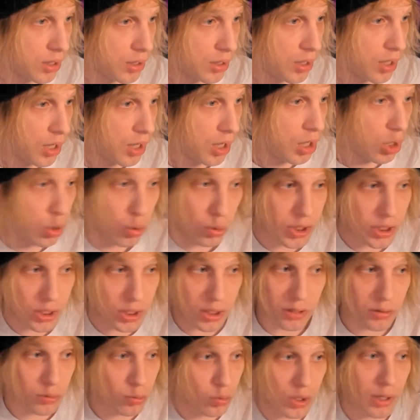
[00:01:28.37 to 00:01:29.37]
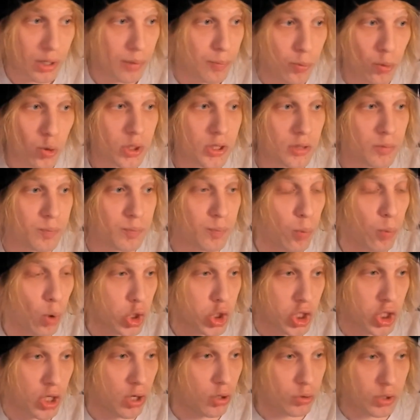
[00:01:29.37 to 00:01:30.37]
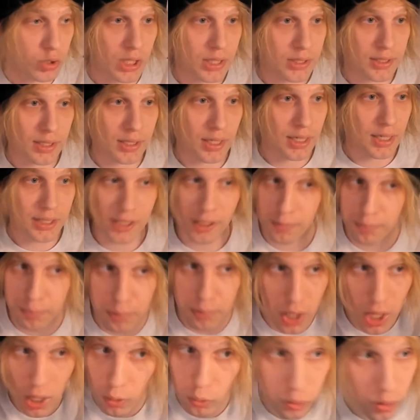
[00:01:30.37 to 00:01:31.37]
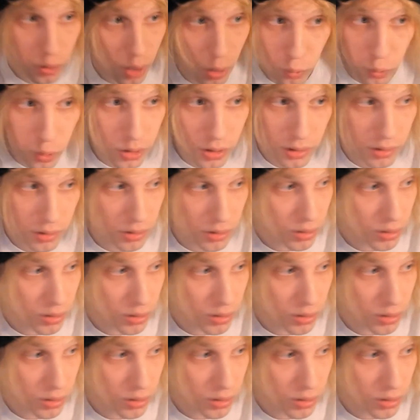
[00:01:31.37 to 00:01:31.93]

Люди, ну не будет больше людей заходить, бля, он какую то